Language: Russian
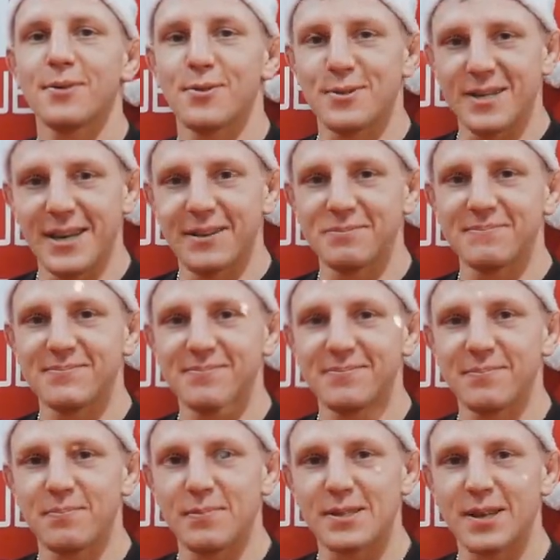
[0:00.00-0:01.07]
друзья,
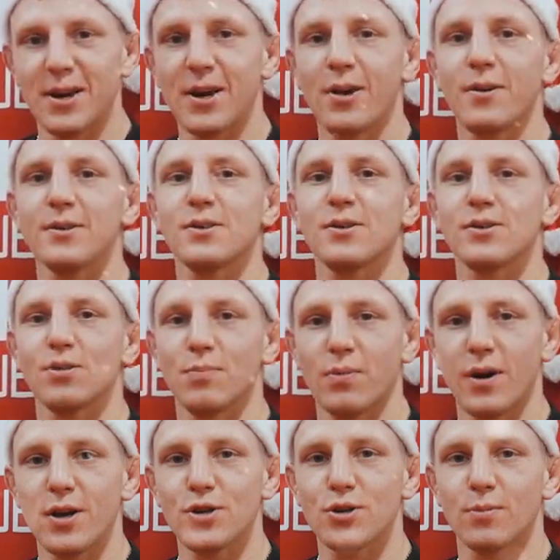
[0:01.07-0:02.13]
поздравляю с
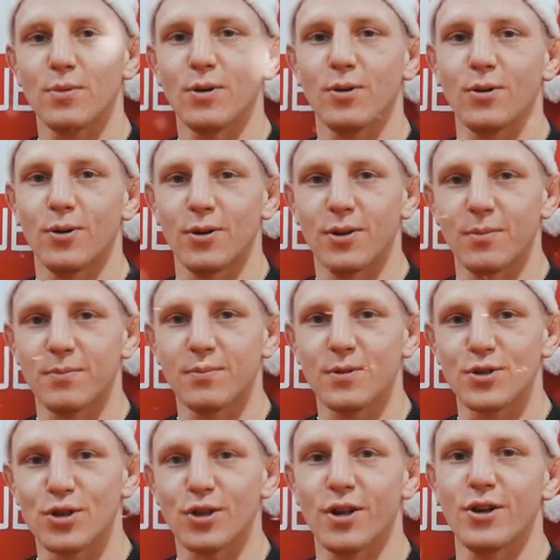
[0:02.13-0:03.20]
наступающим Новым годом,
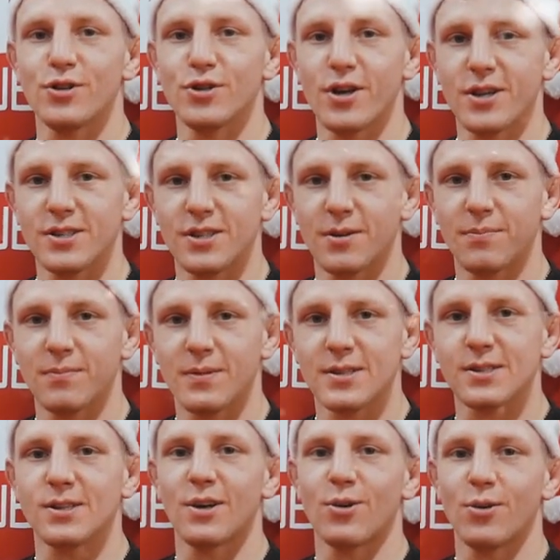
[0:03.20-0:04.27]
желаю счастья,
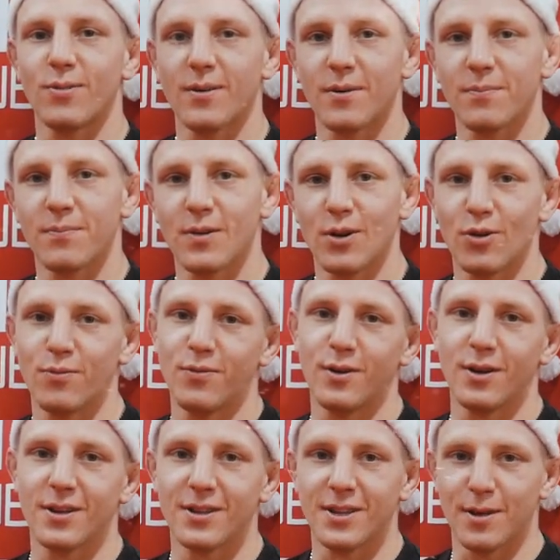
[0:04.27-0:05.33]
здоровья, любви,
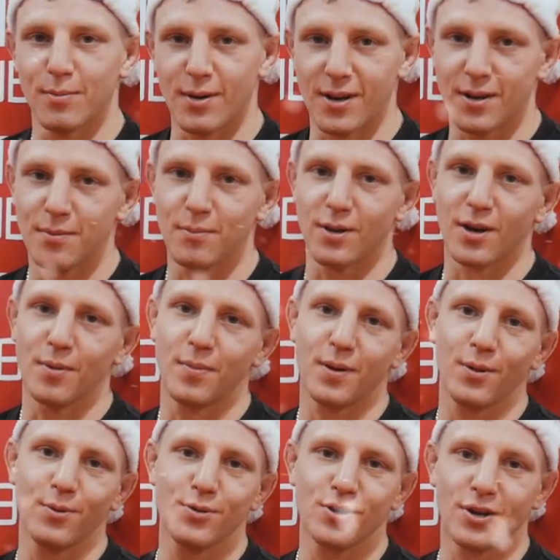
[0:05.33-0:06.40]
добра,
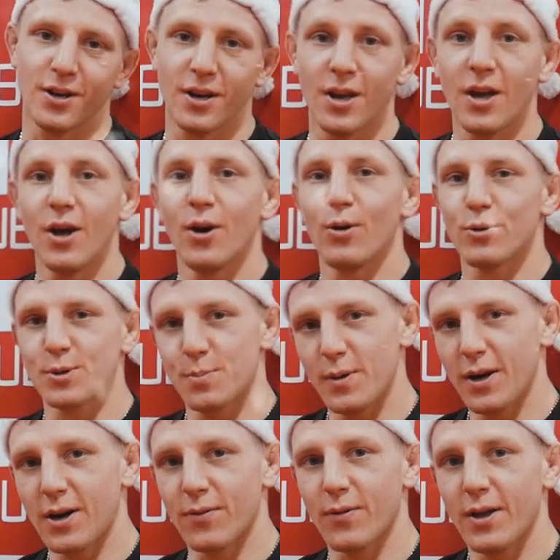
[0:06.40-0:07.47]
благополучия,
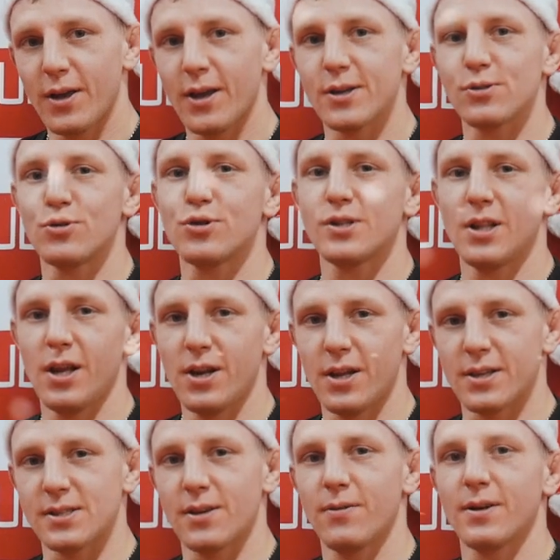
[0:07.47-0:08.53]
успехов и
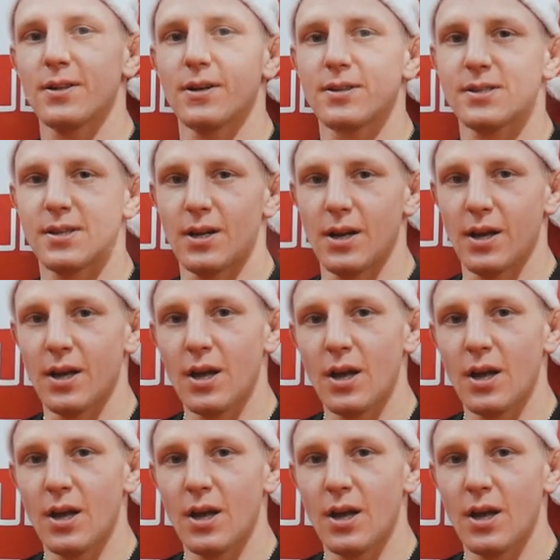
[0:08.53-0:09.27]
осуществления заветных целей.